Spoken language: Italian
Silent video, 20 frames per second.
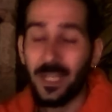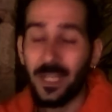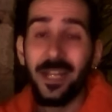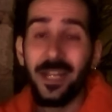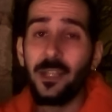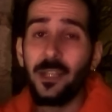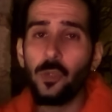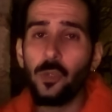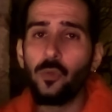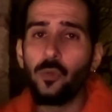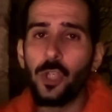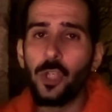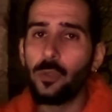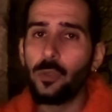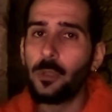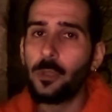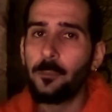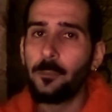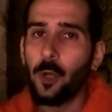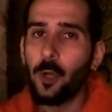Il grande
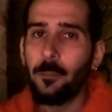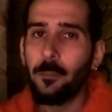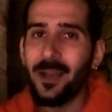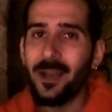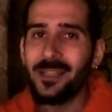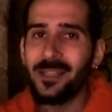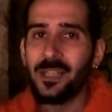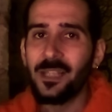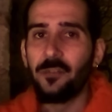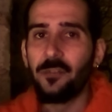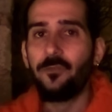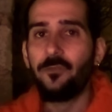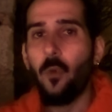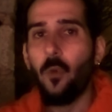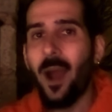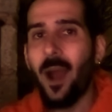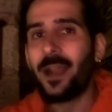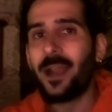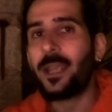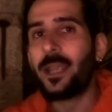successo del blockbuster
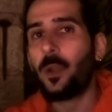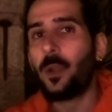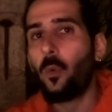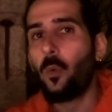fu anche